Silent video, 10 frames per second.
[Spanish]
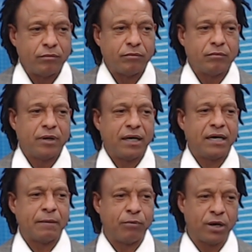en la
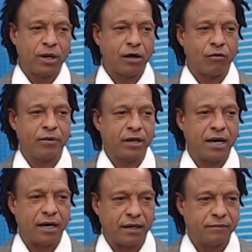República
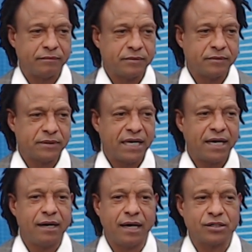Dominicana,
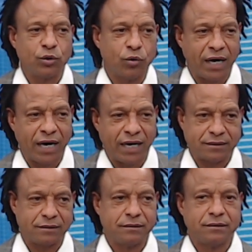en la ciudad,
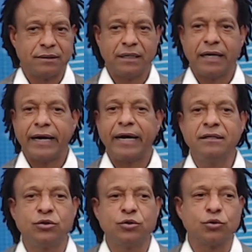
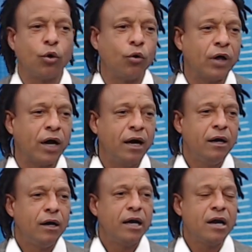en toda
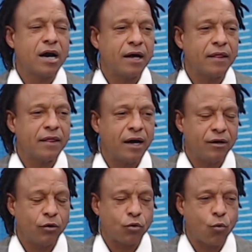en cada en
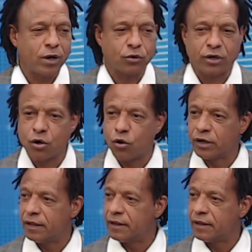los cuatro
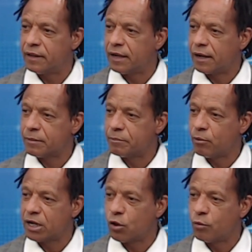rincones de la
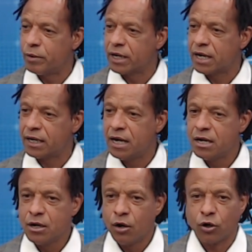República Dominicana,
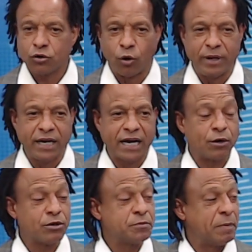los dominicanos,
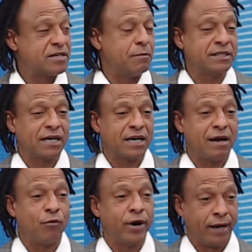especialmente la
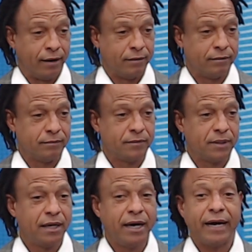mujer,
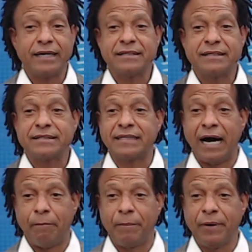
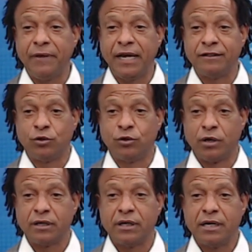está
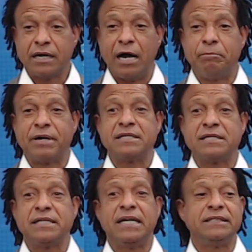pidiéndole al
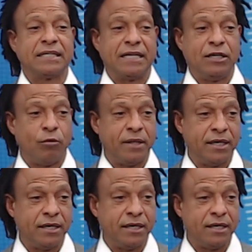presidente Danilo Medina